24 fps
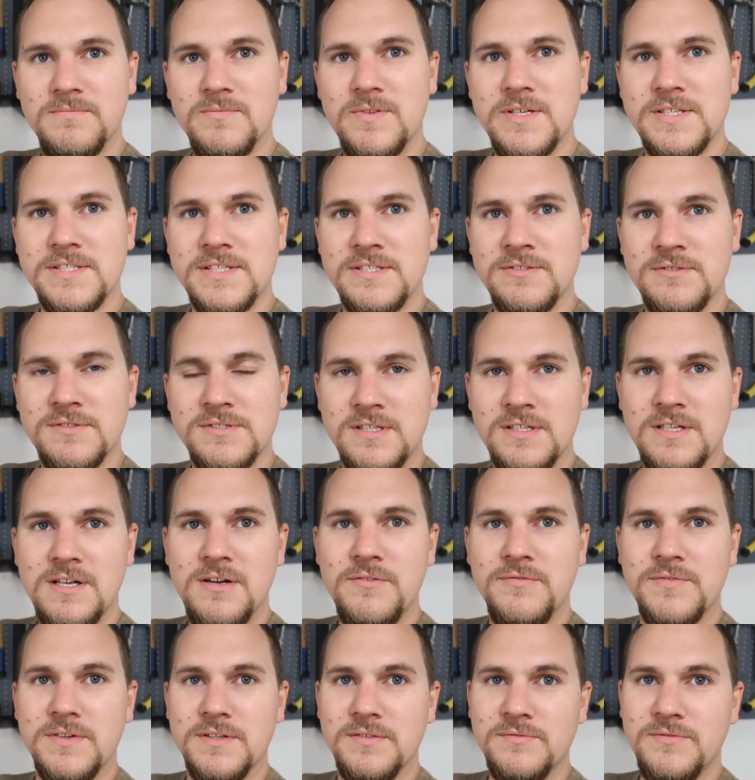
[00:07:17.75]
wir sehen uns dann
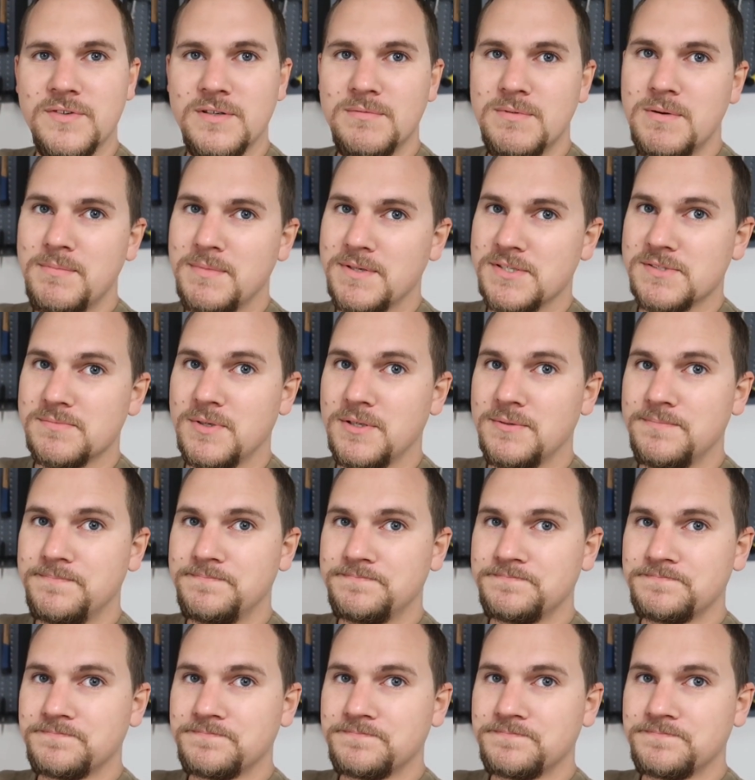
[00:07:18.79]
auf jeden Fall beim nächsten Mal.